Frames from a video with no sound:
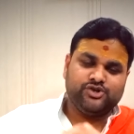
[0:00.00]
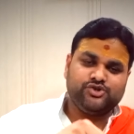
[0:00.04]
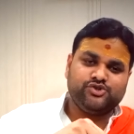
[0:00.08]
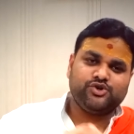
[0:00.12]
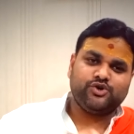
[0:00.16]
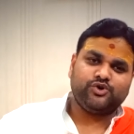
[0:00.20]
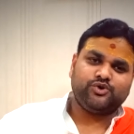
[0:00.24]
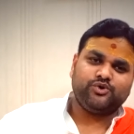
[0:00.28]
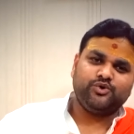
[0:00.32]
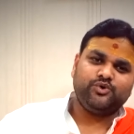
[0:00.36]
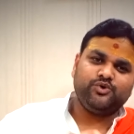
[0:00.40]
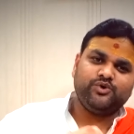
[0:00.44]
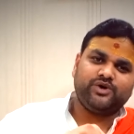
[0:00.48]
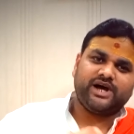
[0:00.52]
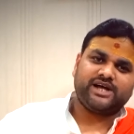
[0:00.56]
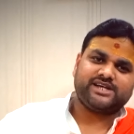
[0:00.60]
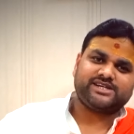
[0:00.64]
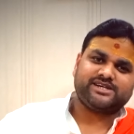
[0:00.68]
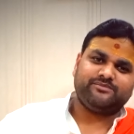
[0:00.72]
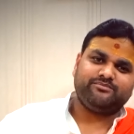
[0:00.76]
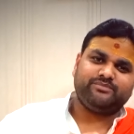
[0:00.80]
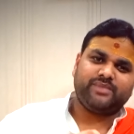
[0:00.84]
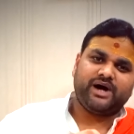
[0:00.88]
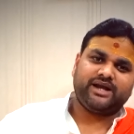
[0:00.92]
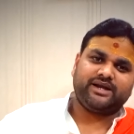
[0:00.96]
जो गुरु का
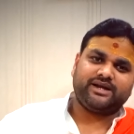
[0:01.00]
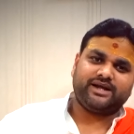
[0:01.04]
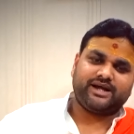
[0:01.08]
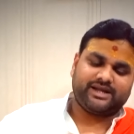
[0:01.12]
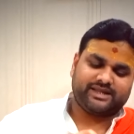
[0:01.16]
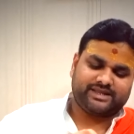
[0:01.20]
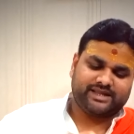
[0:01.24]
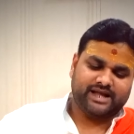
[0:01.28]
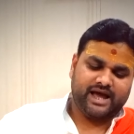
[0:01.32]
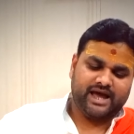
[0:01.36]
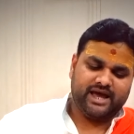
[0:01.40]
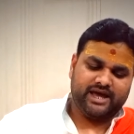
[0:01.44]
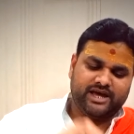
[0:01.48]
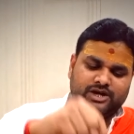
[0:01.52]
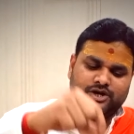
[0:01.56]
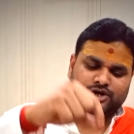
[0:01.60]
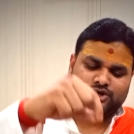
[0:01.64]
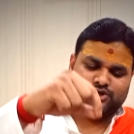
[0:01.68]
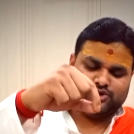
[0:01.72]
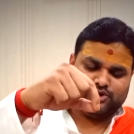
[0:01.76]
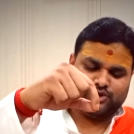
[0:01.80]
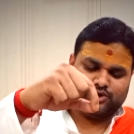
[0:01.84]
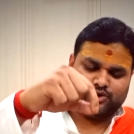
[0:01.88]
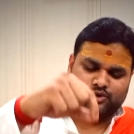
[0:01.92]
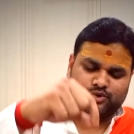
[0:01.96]
सम्मान करता है
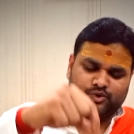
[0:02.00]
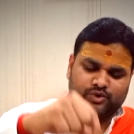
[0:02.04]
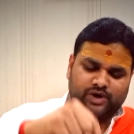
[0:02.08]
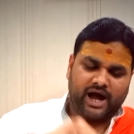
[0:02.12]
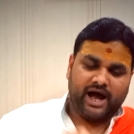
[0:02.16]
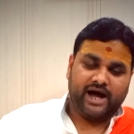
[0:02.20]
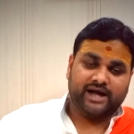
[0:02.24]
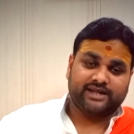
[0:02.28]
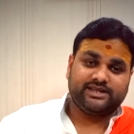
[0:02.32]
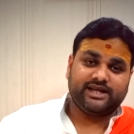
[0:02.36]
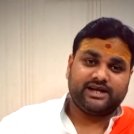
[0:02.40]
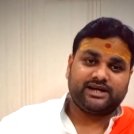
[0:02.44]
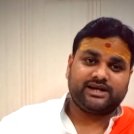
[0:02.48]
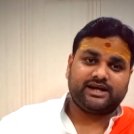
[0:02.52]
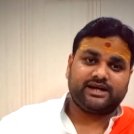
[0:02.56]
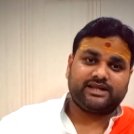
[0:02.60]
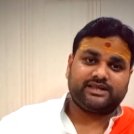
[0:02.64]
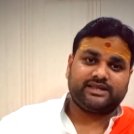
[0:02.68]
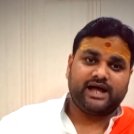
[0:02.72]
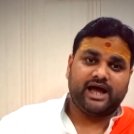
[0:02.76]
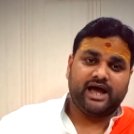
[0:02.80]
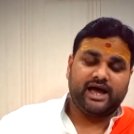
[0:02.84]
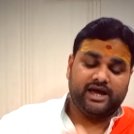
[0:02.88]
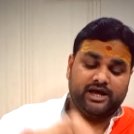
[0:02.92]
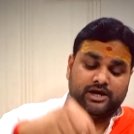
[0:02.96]
जो गुरु का आदर
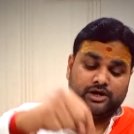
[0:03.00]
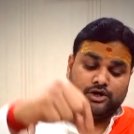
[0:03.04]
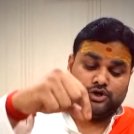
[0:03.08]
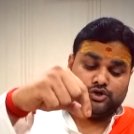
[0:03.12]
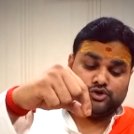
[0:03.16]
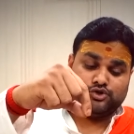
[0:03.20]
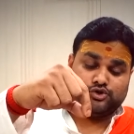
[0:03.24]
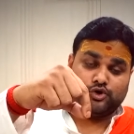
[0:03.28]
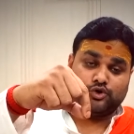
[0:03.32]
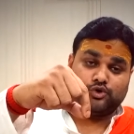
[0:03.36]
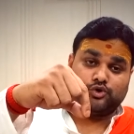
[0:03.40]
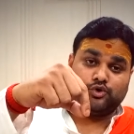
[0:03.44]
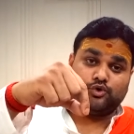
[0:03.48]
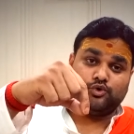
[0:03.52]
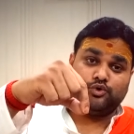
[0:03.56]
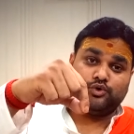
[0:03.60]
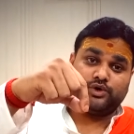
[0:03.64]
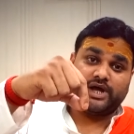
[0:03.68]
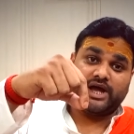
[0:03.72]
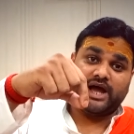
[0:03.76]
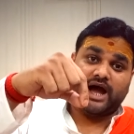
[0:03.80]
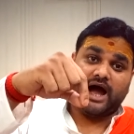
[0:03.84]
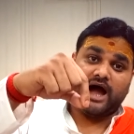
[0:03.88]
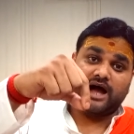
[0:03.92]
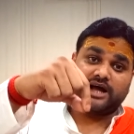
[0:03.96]
करता है जो गुरु
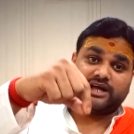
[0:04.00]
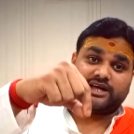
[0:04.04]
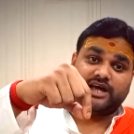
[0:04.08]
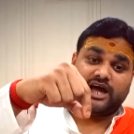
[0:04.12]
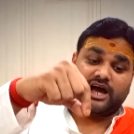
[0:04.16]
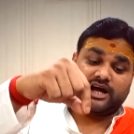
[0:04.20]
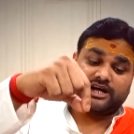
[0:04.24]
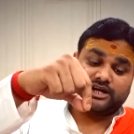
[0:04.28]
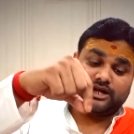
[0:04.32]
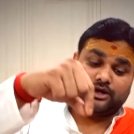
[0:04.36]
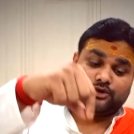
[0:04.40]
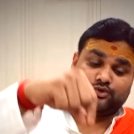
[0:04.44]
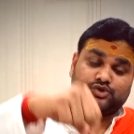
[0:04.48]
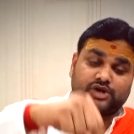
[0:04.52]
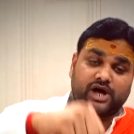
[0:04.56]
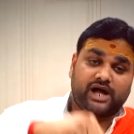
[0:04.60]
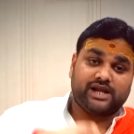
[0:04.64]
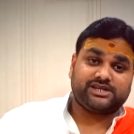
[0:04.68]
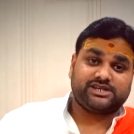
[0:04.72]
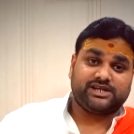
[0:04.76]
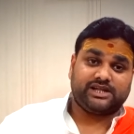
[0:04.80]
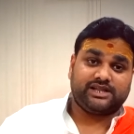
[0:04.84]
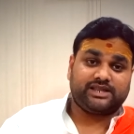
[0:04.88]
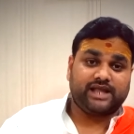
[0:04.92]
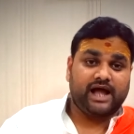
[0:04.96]
के आज्ञा के
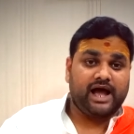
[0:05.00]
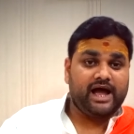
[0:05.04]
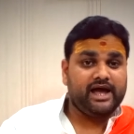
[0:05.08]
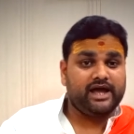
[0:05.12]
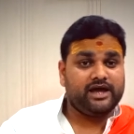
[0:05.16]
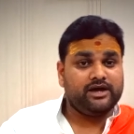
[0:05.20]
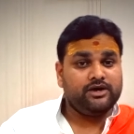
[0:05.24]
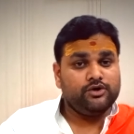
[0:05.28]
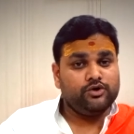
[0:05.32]
अनुसार चलता है